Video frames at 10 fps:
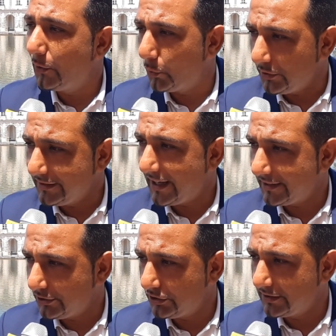un'idea
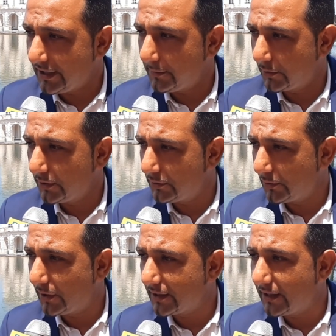di città per quanto
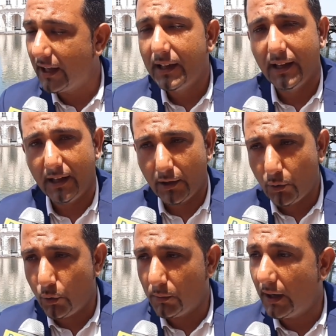riguarda eh,
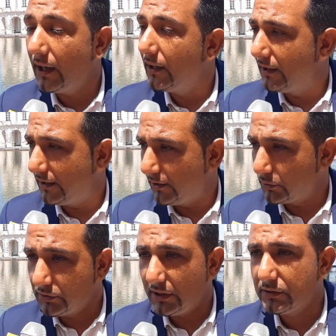Cuma. Eh, lo
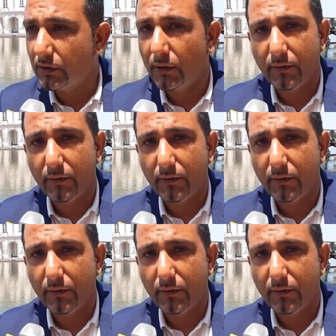stesso